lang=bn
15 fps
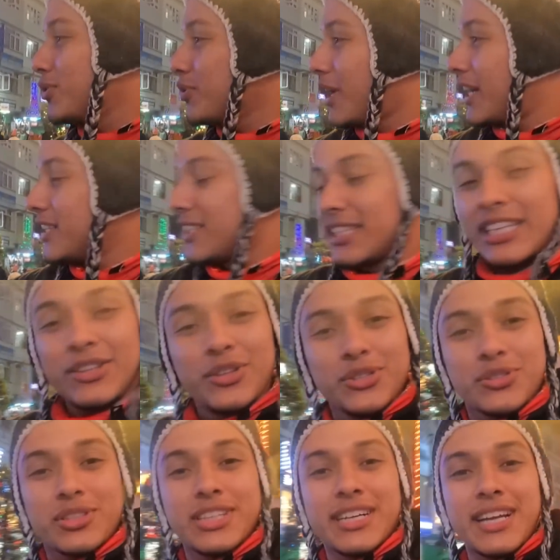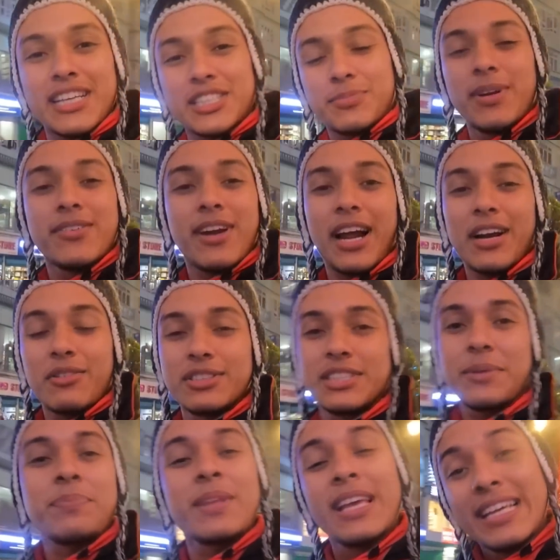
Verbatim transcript: কিন্তু এখানে নির্দিষ্ট যে ডাস্টবিন রাখা রয়েছে